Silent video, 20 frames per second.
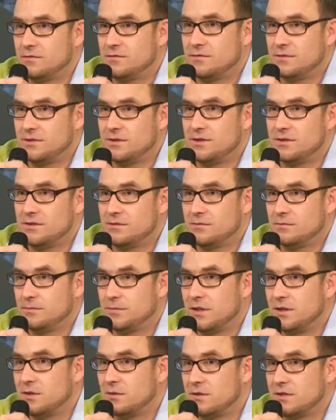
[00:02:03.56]
w tą
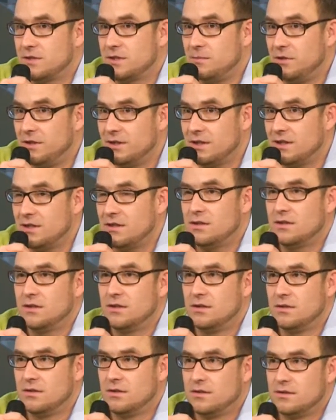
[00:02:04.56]
piękną dyscyplinę. Mówimy
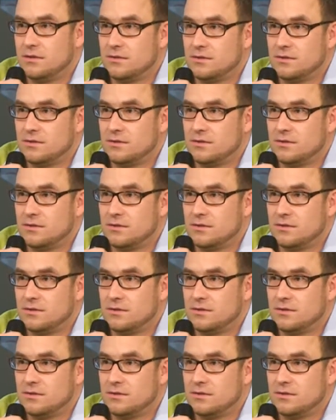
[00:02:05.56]
o ustawie,